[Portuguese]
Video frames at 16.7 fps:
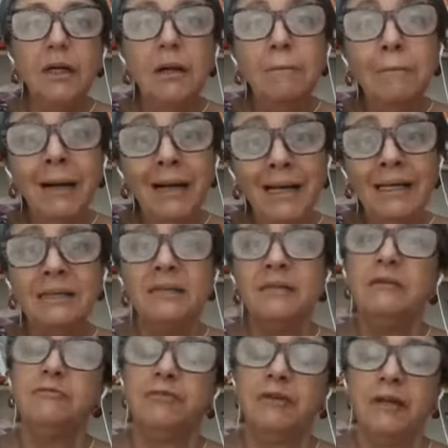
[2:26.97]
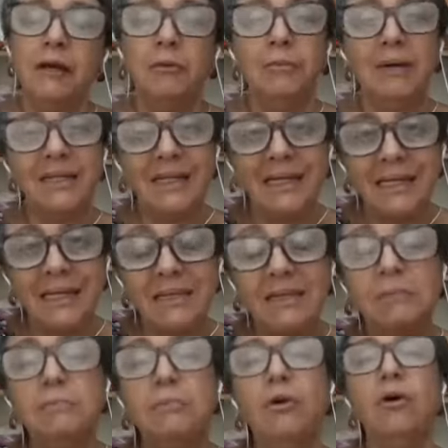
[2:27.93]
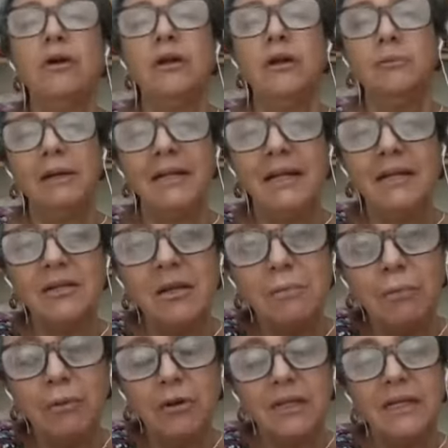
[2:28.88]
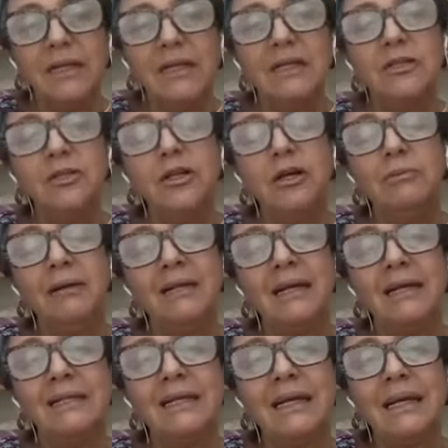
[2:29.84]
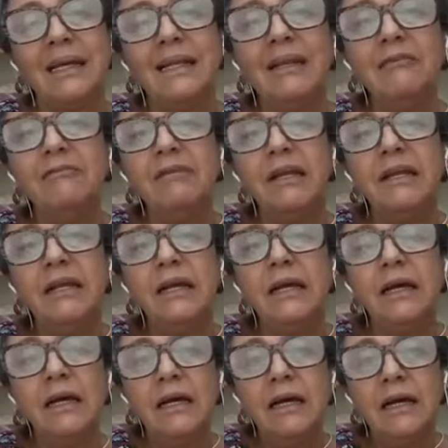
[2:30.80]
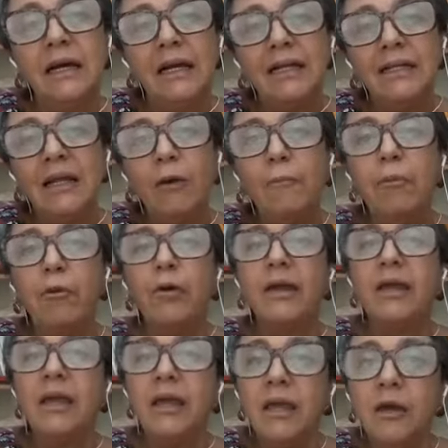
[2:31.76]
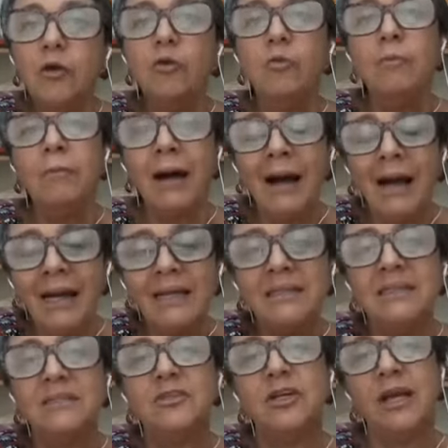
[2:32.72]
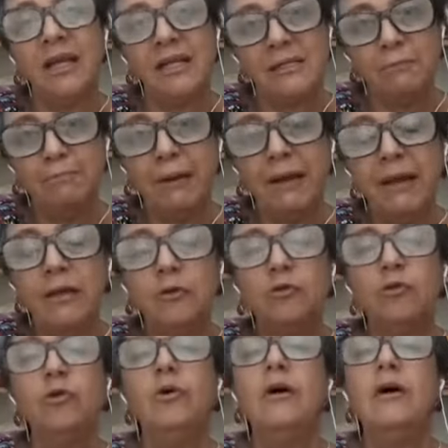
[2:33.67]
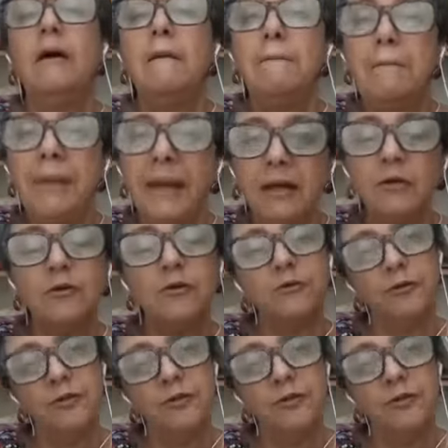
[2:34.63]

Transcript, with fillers: Mas, enfim, é uma data simbólica, é uma data importante, é uma data que deveria ter um pouquinho mais de respeito pelos